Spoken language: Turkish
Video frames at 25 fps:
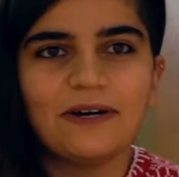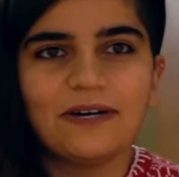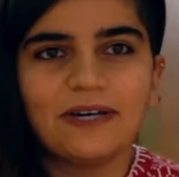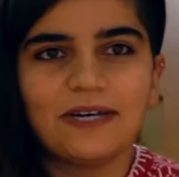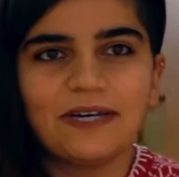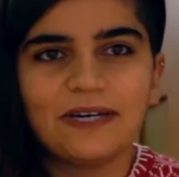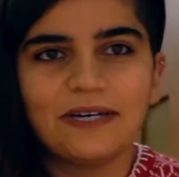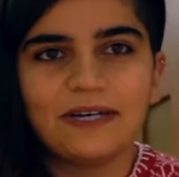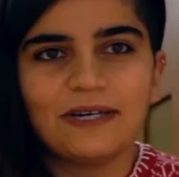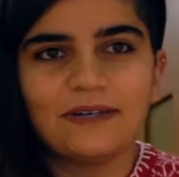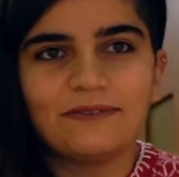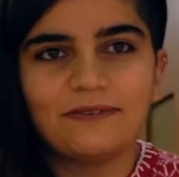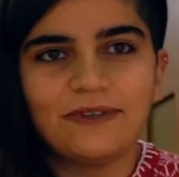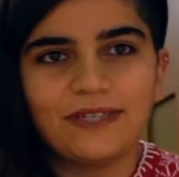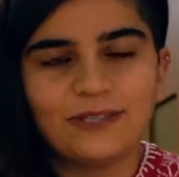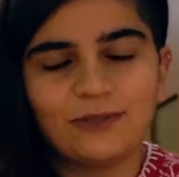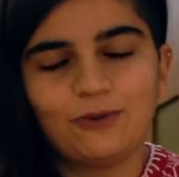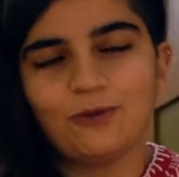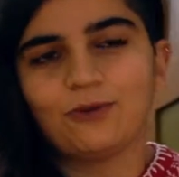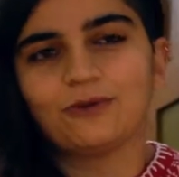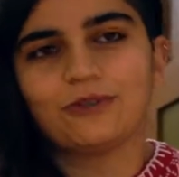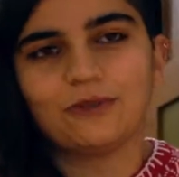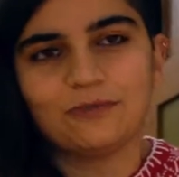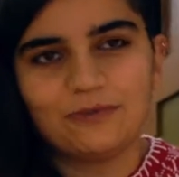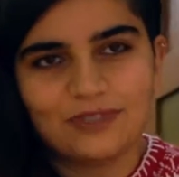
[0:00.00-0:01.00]
e, ve
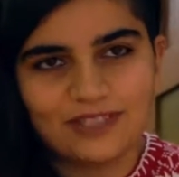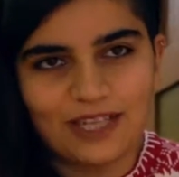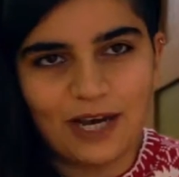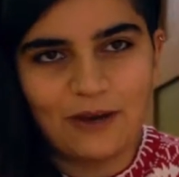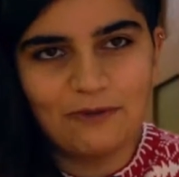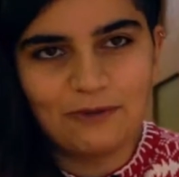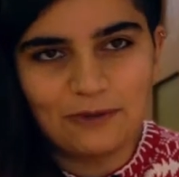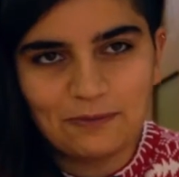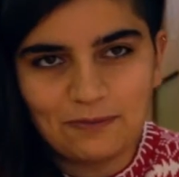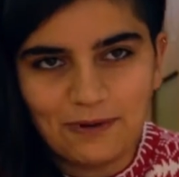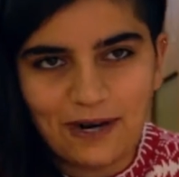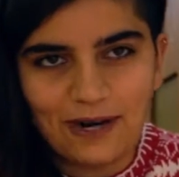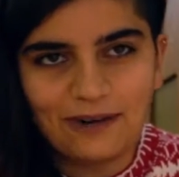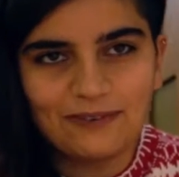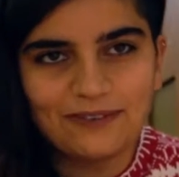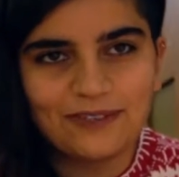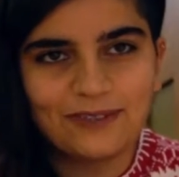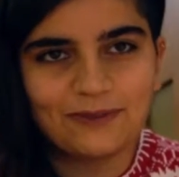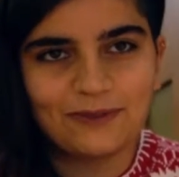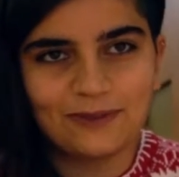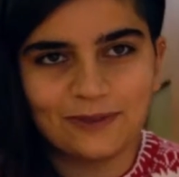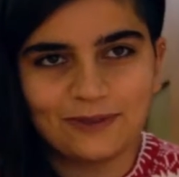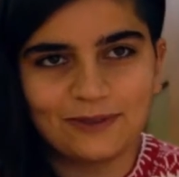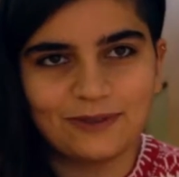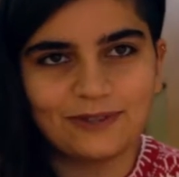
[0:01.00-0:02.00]
çok da
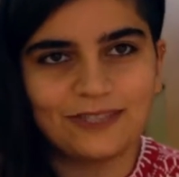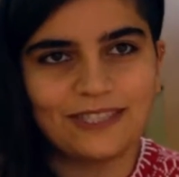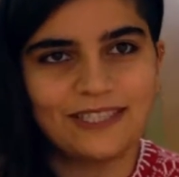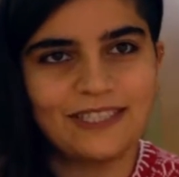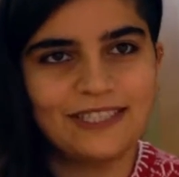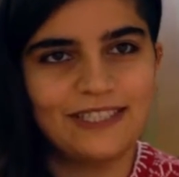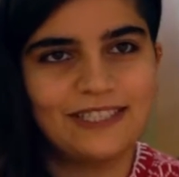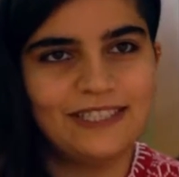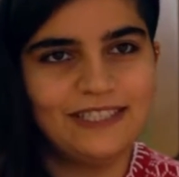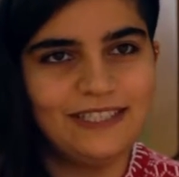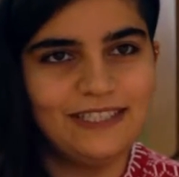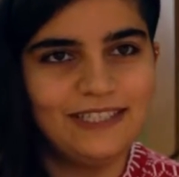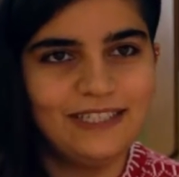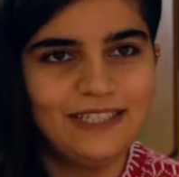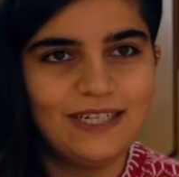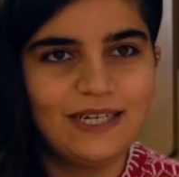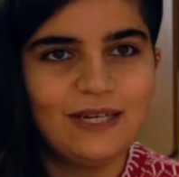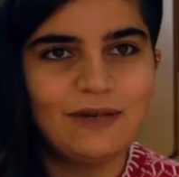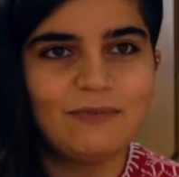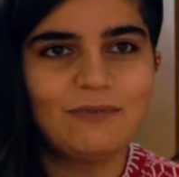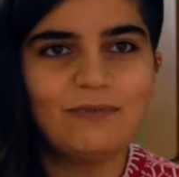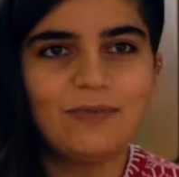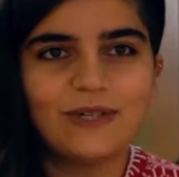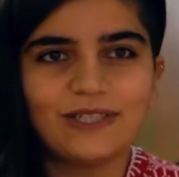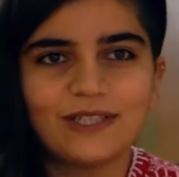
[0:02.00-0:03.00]
misafirperver oldukları için
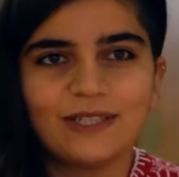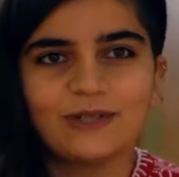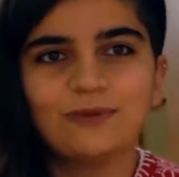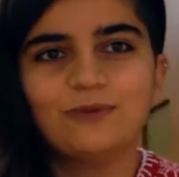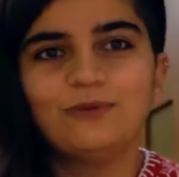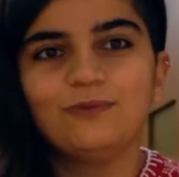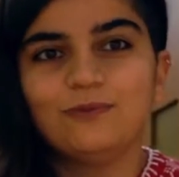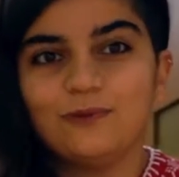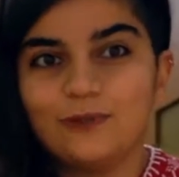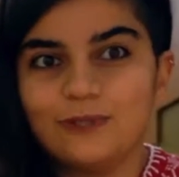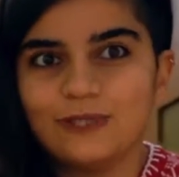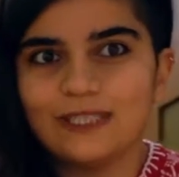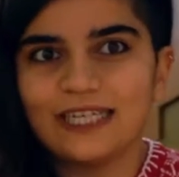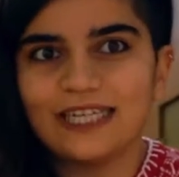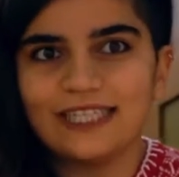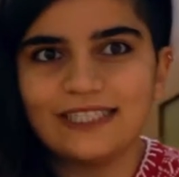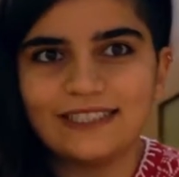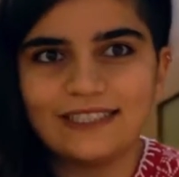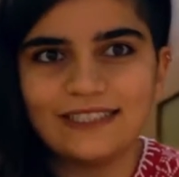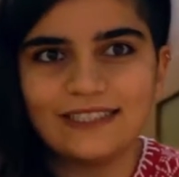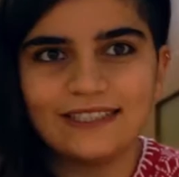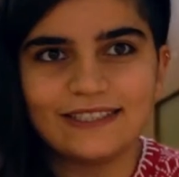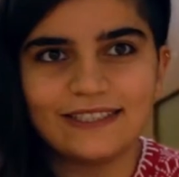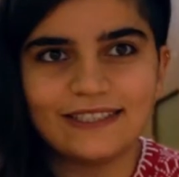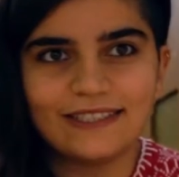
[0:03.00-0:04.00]
bana Gümrü'yü
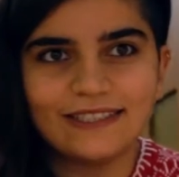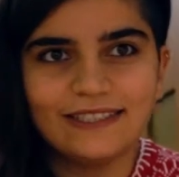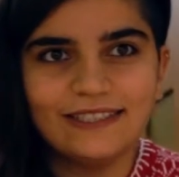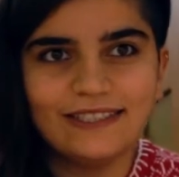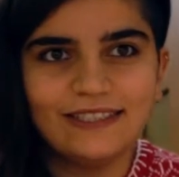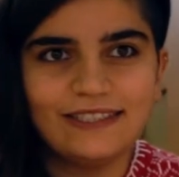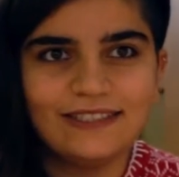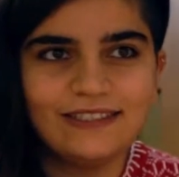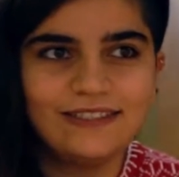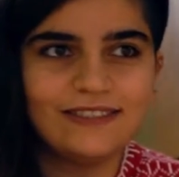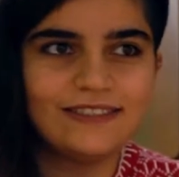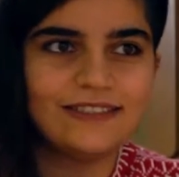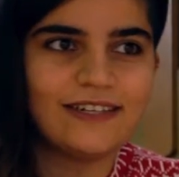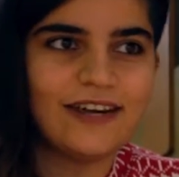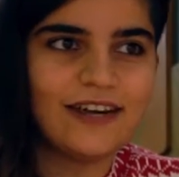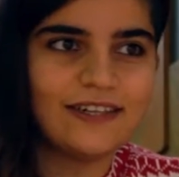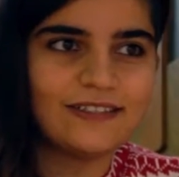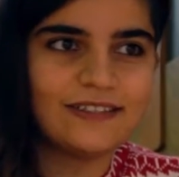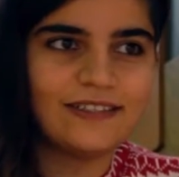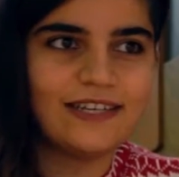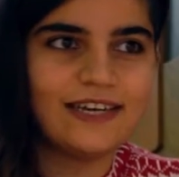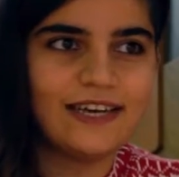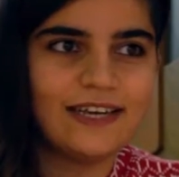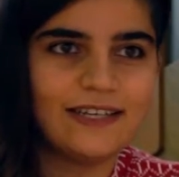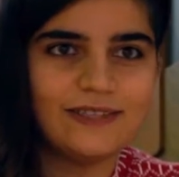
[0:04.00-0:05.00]
gezdirdi.
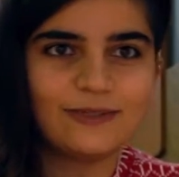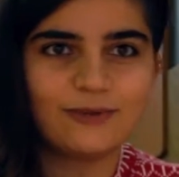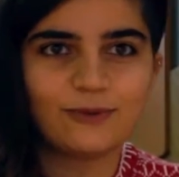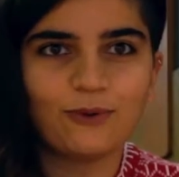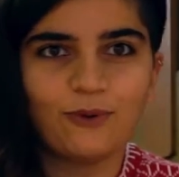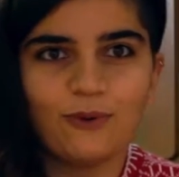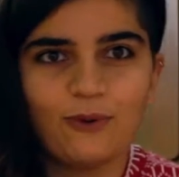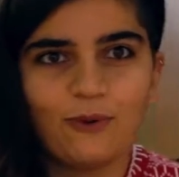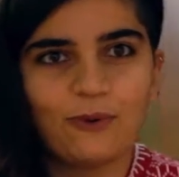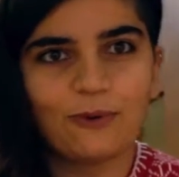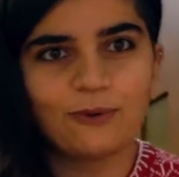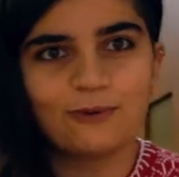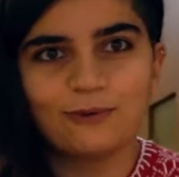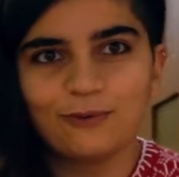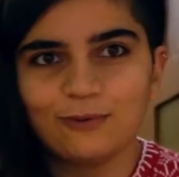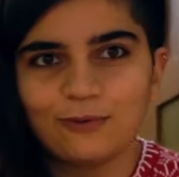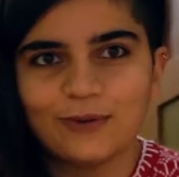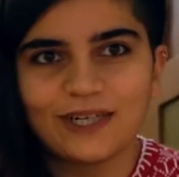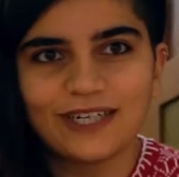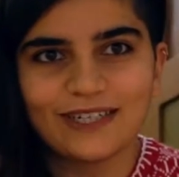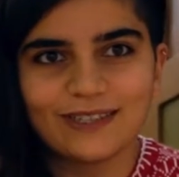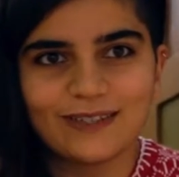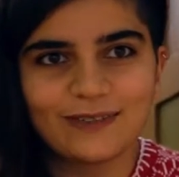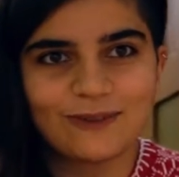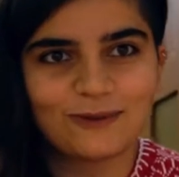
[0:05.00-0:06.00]
Trende en son
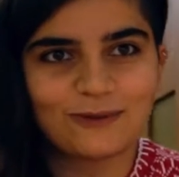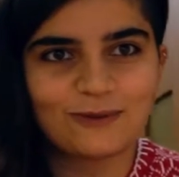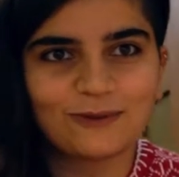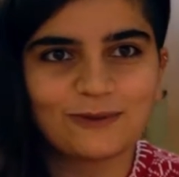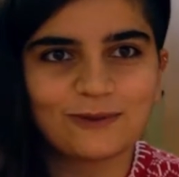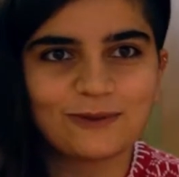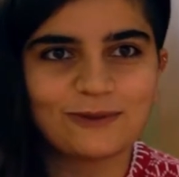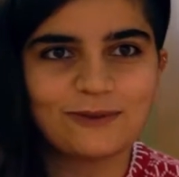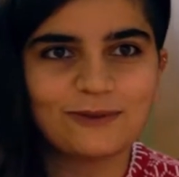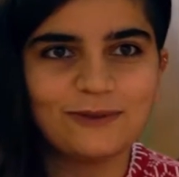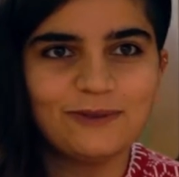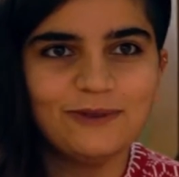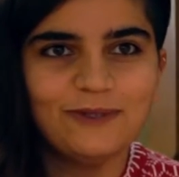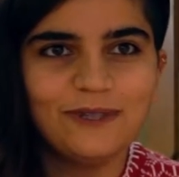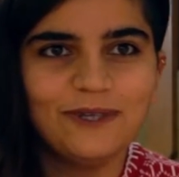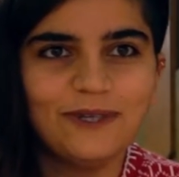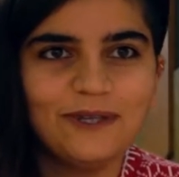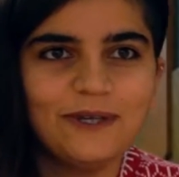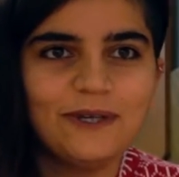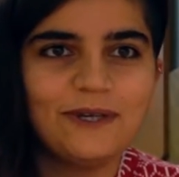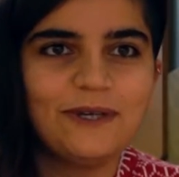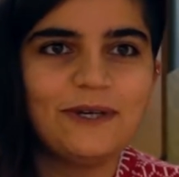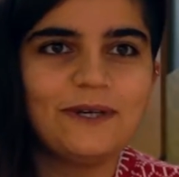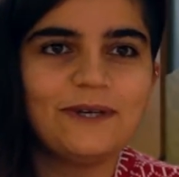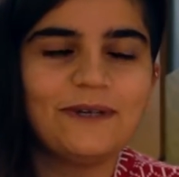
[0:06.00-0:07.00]
koltuğuma kadar oturttu.
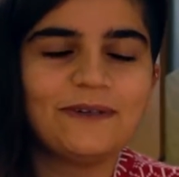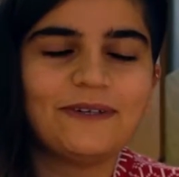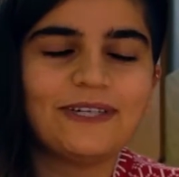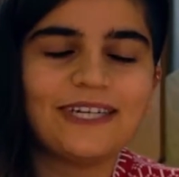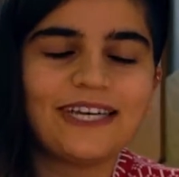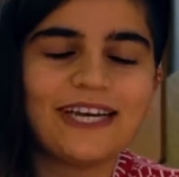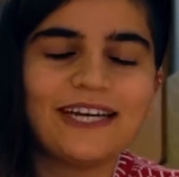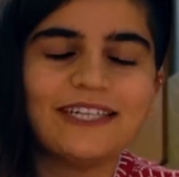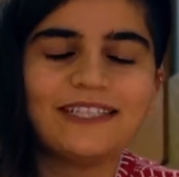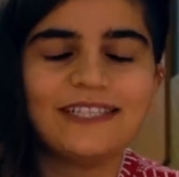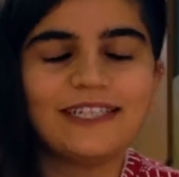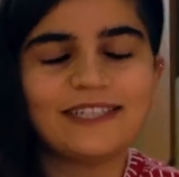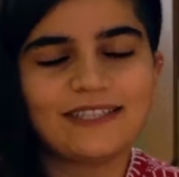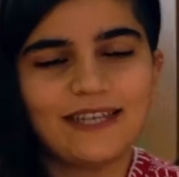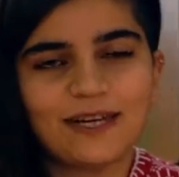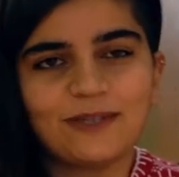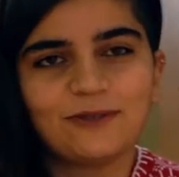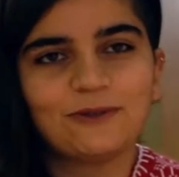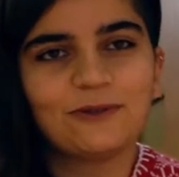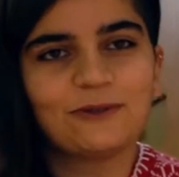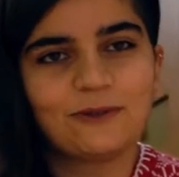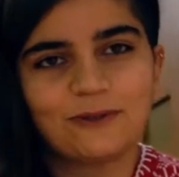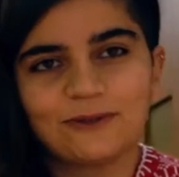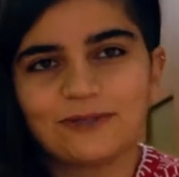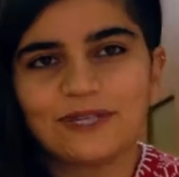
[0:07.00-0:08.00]
E, gerçekten
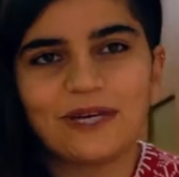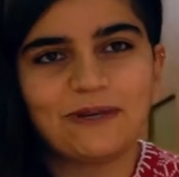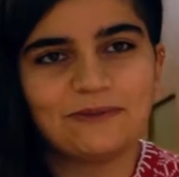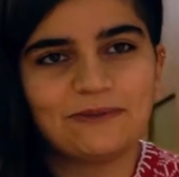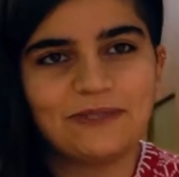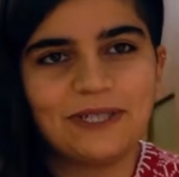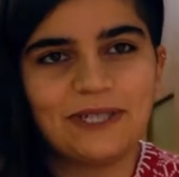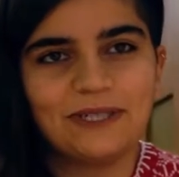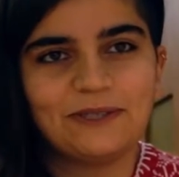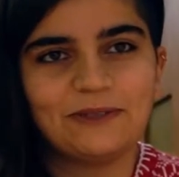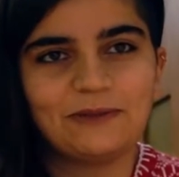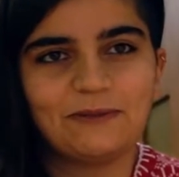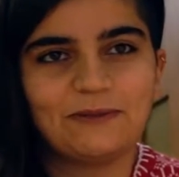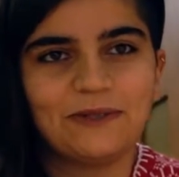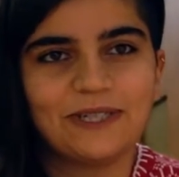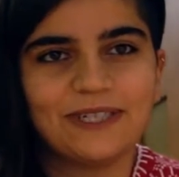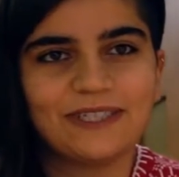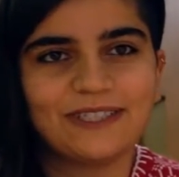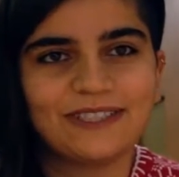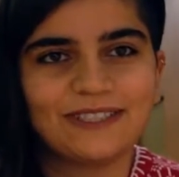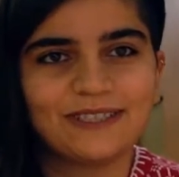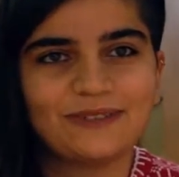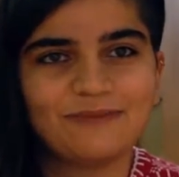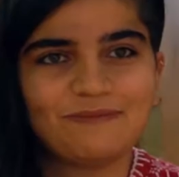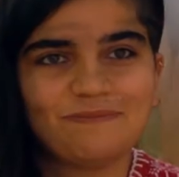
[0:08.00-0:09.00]
çok özel bir tecrübe
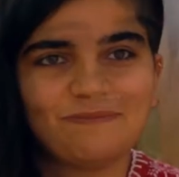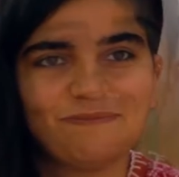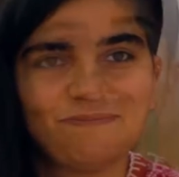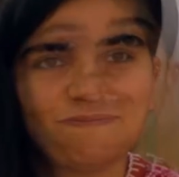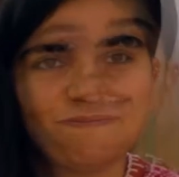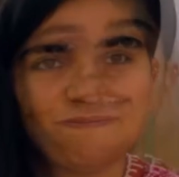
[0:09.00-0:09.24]
yaşadım.